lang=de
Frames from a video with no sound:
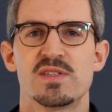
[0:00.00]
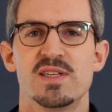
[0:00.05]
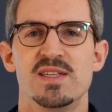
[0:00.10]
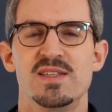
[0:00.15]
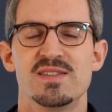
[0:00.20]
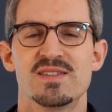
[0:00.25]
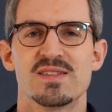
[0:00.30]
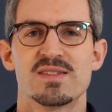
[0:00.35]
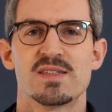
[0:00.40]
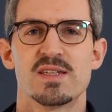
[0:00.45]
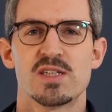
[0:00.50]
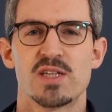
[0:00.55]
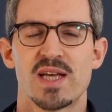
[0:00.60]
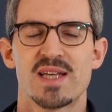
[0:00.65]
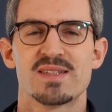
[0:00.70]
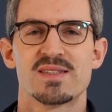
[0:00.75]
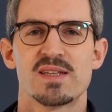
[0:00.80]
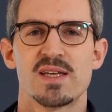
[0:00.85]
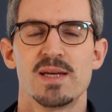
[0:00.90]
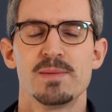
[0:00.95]
der dieses
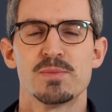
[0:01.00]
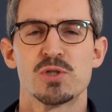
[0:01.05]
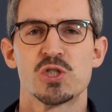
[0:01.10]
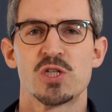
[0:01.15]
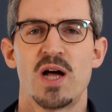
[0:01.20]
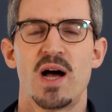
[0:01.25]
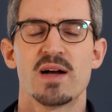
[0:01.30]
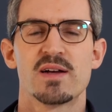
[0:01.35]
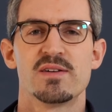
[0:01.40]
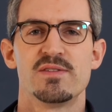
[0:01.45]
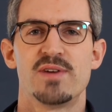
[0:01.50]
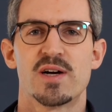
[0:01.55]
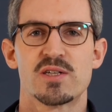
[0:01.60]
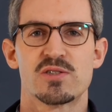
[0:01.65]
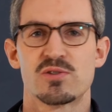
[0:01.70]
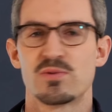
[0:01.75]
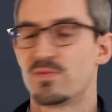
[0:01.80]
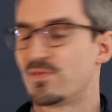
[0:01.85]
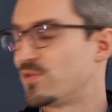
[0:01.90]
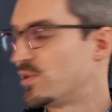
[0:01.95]
extrem starke
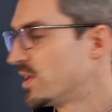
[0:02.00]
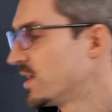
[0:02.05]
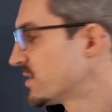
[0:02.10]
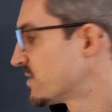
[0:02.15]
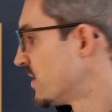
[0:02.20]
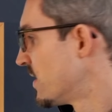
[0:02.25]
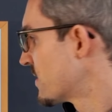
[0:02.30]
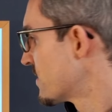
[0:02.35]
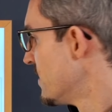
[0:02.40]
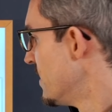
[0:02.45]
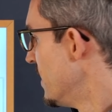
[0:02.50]
Wachstum vorhersagt.